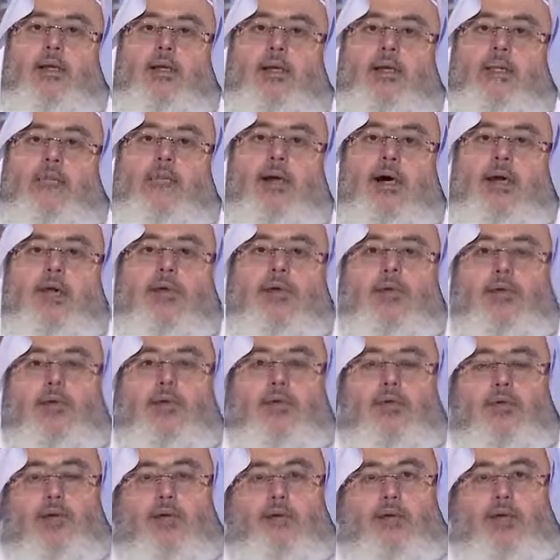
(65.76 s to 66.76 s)
بعضهم
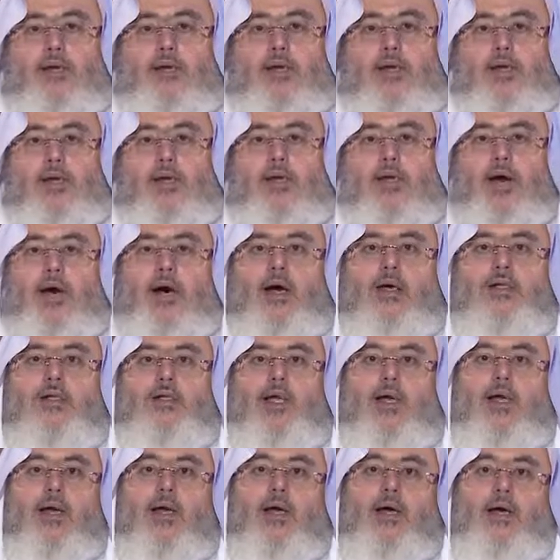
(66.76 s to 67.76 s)
يقول مثلا
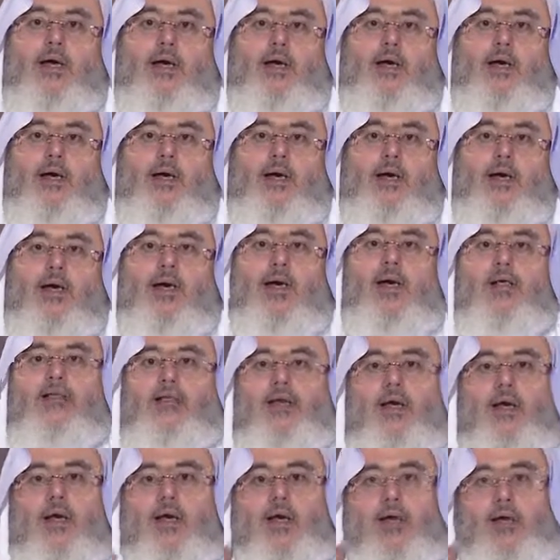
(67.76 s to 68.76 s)
حصل
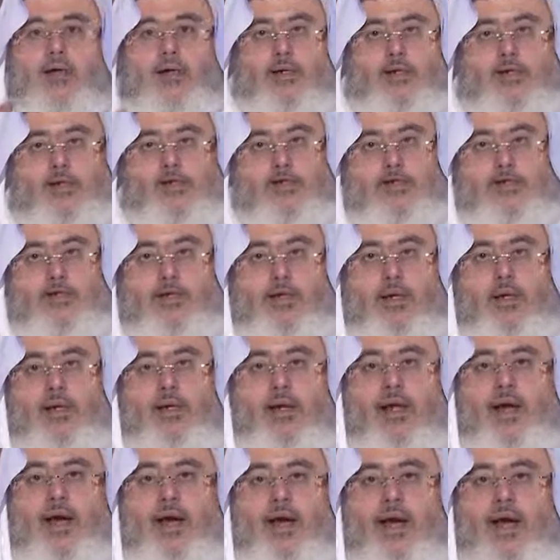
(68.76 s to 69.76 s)
حصل
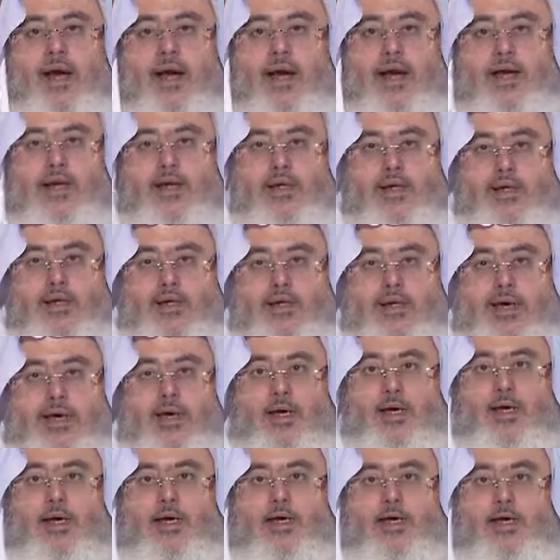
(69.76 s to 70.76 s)
هي
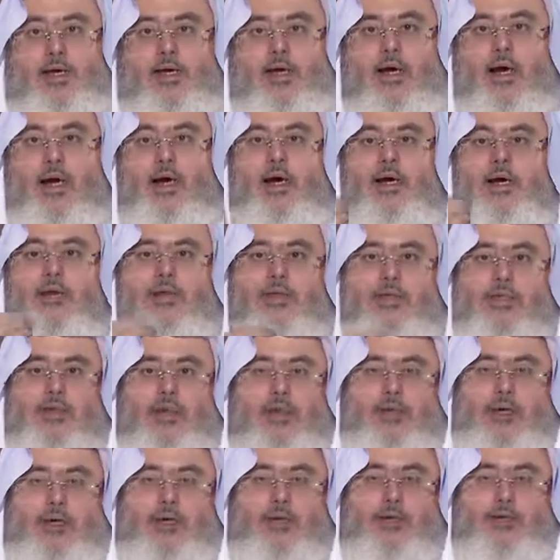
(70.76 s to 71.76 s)
حي على
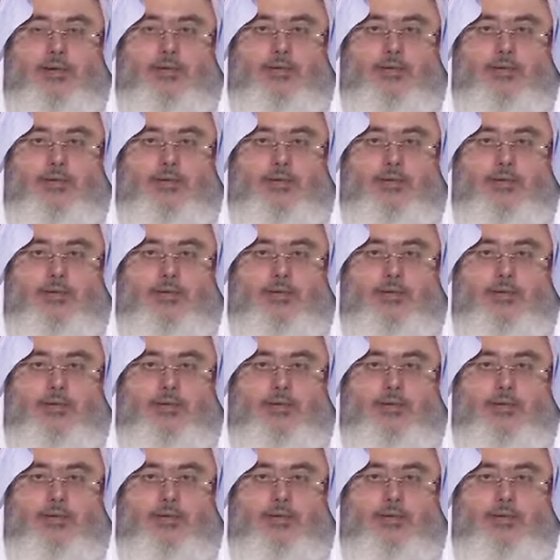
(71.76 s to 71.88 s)
الصلاة